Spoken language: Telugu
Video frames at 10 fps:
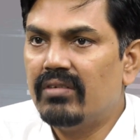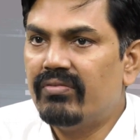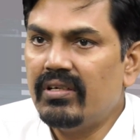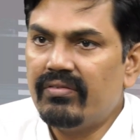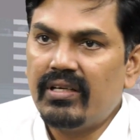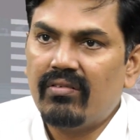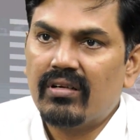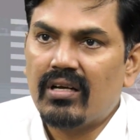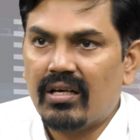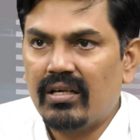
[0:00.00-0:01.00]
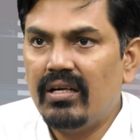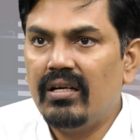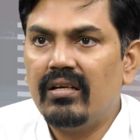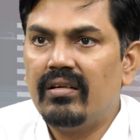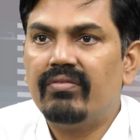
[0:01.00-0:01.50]
గిఫ్ట్ నిఫ్టీ డౌన్ కాగానే
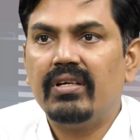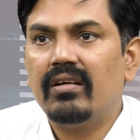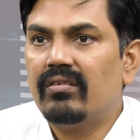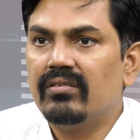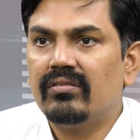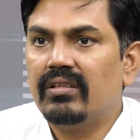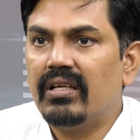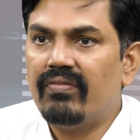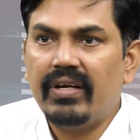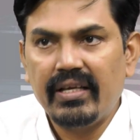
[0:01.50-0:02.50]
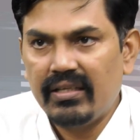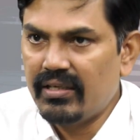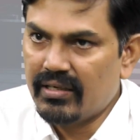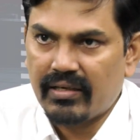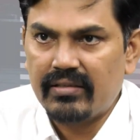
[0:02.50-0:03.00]
ఇండియన్ నిఫ్టీ డౌన్ అవుతుంది ఎవ్రీడే ఇది
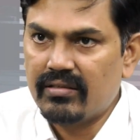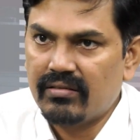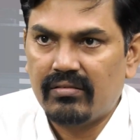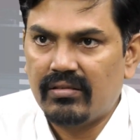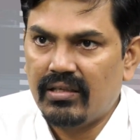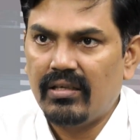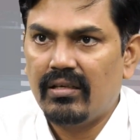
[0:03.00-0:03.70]
ఇలానే జరుగుతుంది